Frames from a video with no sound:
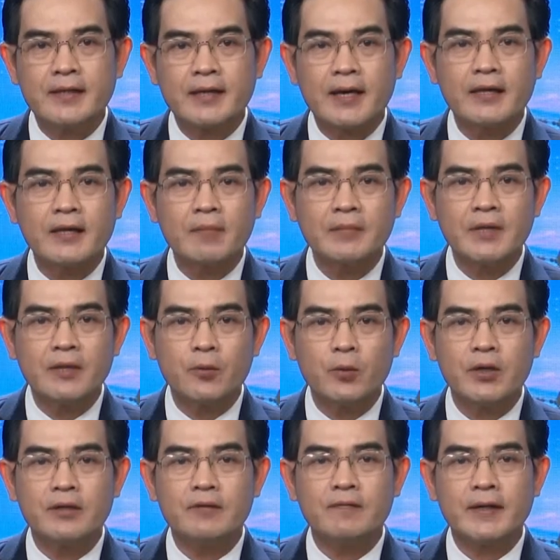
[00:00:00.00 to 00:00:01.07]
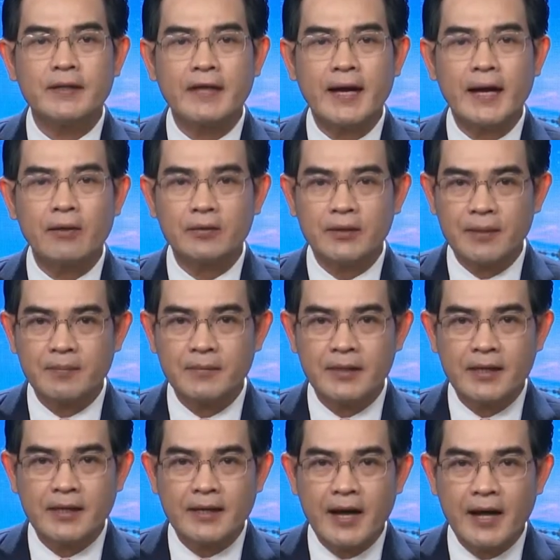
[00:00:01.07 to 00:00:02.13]
các nhóm thiện nguyện và nhà hảo tâm
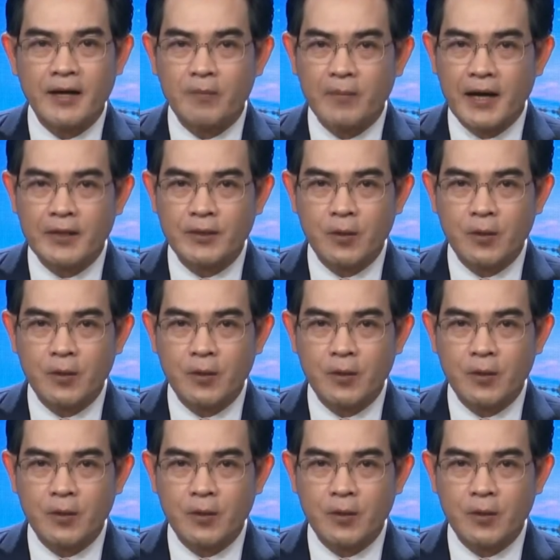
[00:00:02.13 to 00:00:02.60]
đã đồng hành